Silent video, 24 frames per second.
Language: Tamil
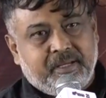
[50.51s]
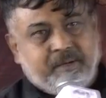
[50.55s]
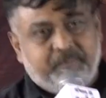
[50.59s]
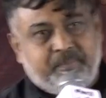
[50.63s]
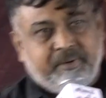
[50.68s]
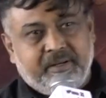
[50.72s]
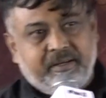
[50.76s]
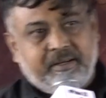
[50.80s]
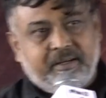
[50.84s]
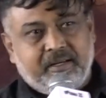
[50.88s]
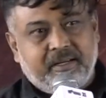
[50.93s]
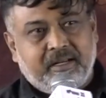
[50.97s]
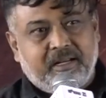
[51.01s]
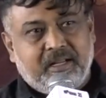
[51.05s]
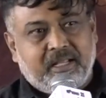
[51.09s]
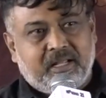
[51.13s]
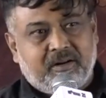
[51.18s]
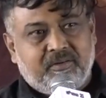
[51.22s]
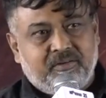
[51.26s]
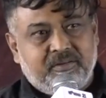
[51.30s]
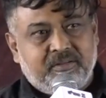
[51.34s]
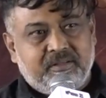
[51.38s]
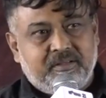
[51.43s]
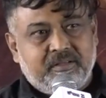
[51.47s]
இப்படி
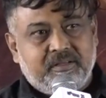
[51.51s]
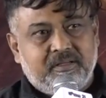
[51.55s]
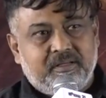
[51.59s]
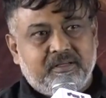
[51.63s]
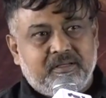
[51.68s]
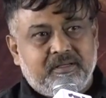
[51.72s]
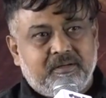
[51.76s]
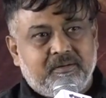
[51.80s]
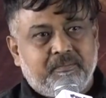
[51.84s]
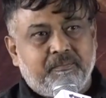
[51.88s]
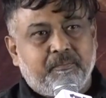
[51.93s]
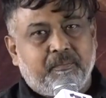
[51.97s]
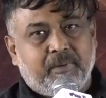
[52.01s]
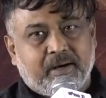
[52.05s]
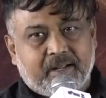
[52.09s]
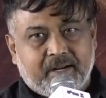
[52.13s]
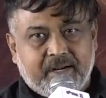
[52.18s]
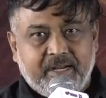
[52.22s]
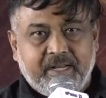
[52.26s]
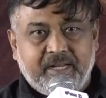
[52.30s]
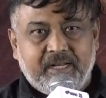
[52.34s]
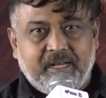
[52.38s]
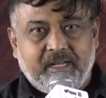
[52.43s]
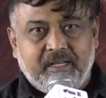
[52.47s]
எல்லாரும் வந்து
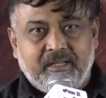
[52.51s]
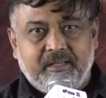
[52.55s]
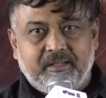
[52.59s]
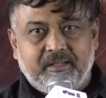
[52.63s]
பரணி